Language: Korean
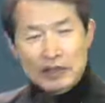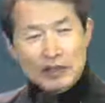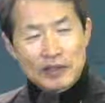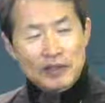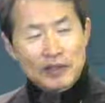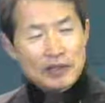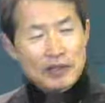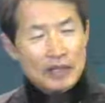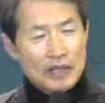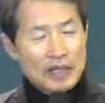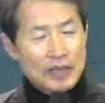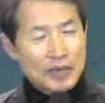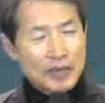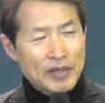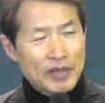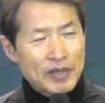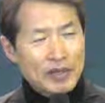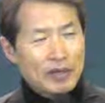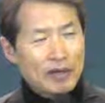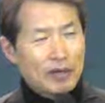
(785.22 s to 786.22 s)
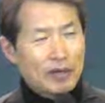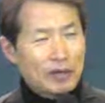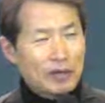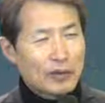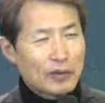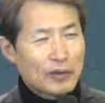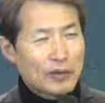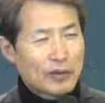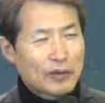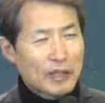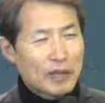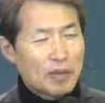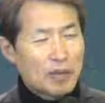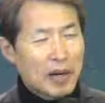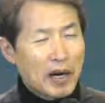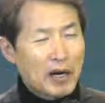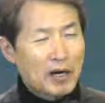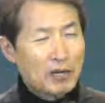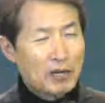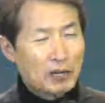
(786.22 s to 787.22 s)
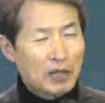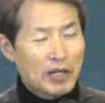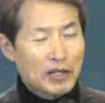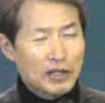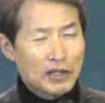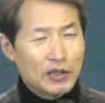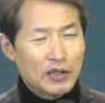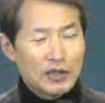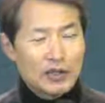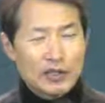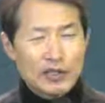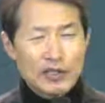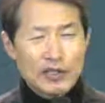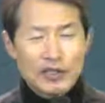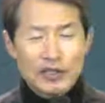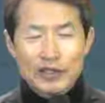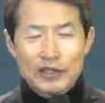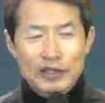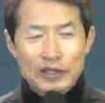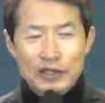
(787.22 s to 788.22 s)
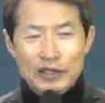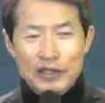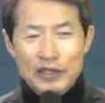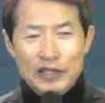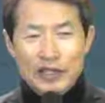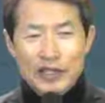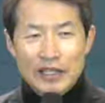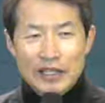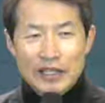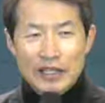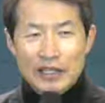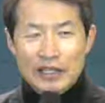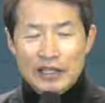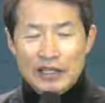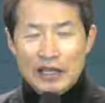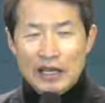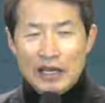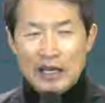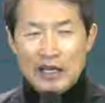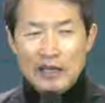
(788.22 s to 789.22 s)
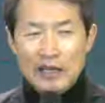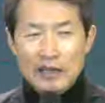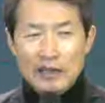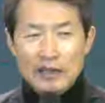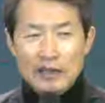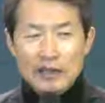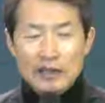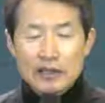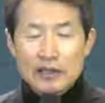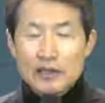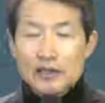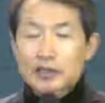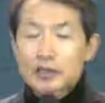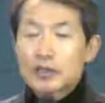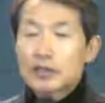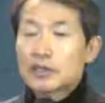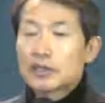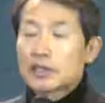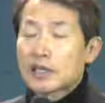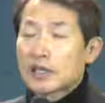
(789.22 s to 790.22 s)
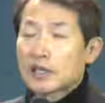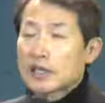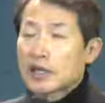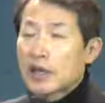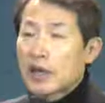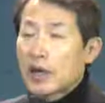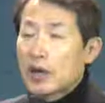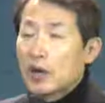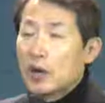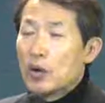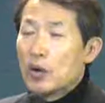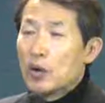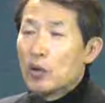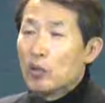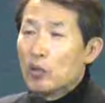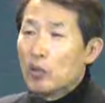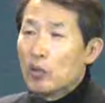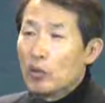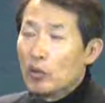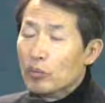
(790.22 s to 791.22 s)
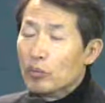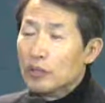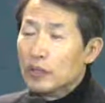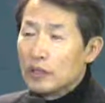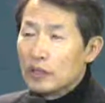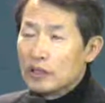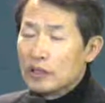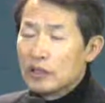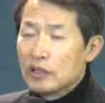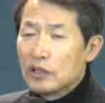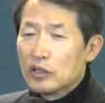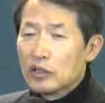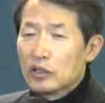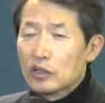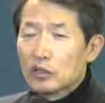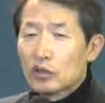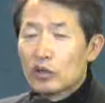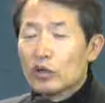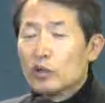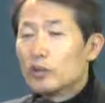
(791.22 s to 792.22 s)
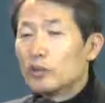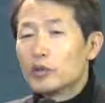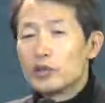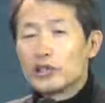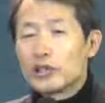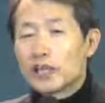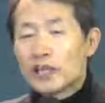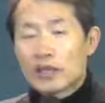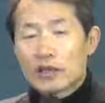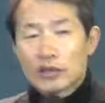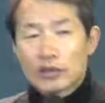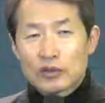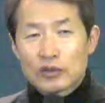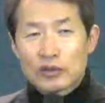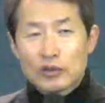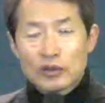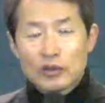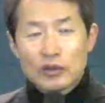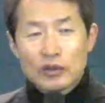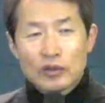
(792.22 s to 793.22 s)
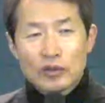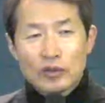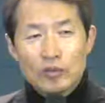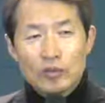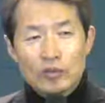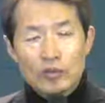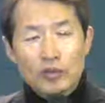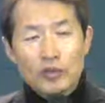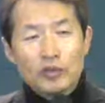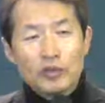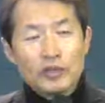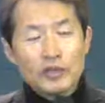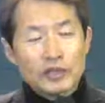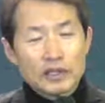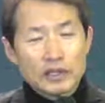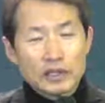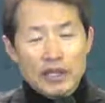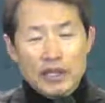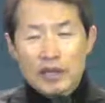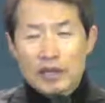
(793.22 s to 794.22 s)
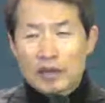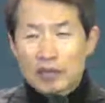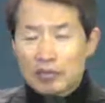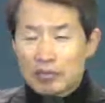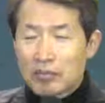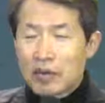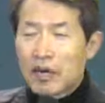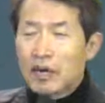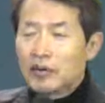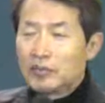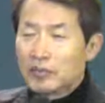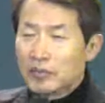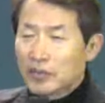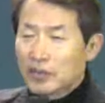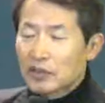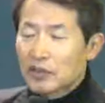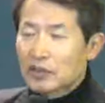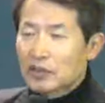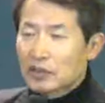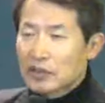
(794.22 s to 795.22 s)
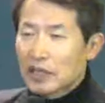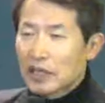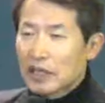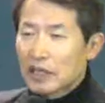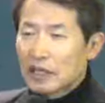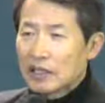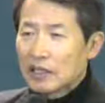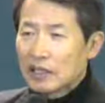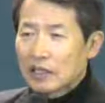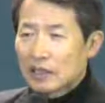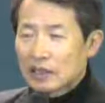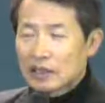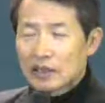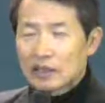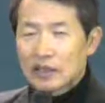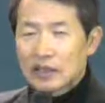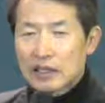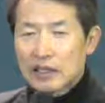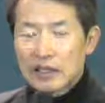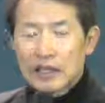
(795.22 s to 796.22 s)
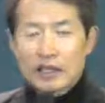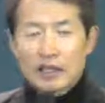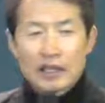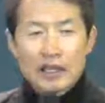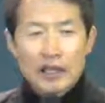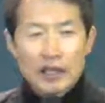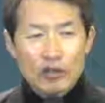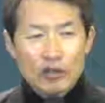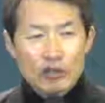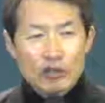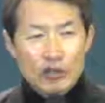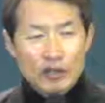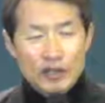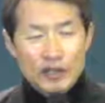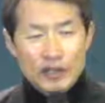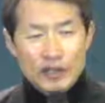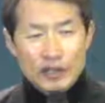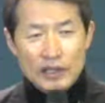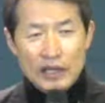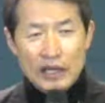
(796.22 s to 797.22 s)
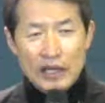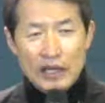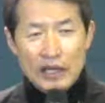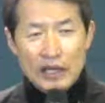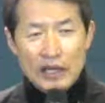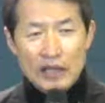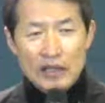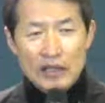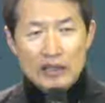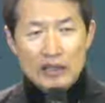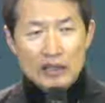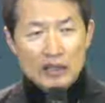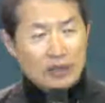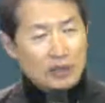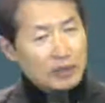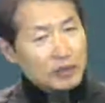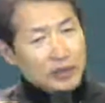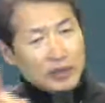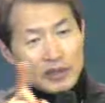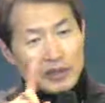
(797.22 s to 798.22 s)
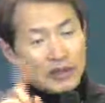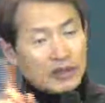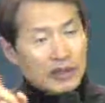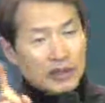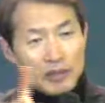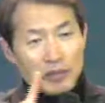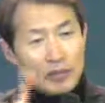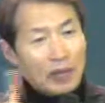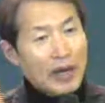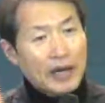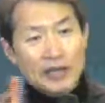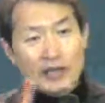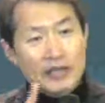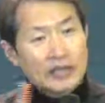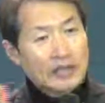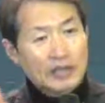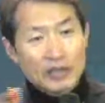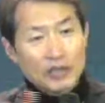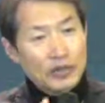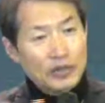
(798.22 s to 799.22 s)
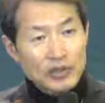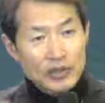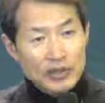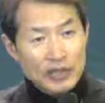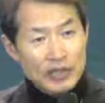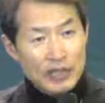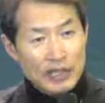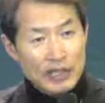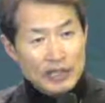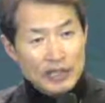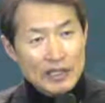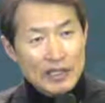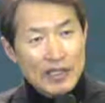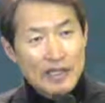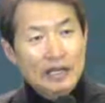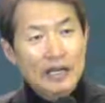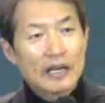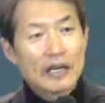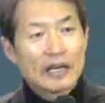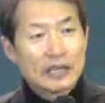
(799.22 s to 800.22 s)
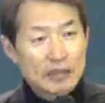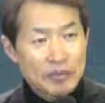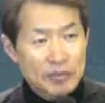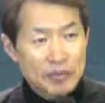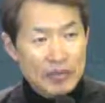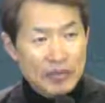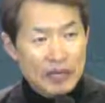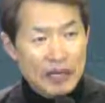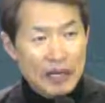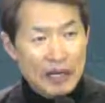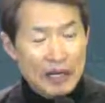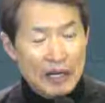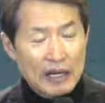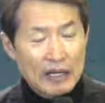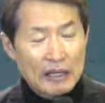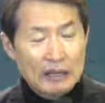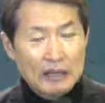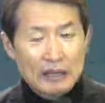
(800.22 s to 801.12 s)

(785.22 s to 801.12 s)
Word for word: 어떤 사람이 어, 내 마음과 영혼을 정결하게 한다. 그러면서 자기의 몸을 돌보지 않고 몸은 그냥 마음대로 그냥 그렇게 내 굴린다. 그러면 그거는 바른 기독교 신앙이 아닙니다.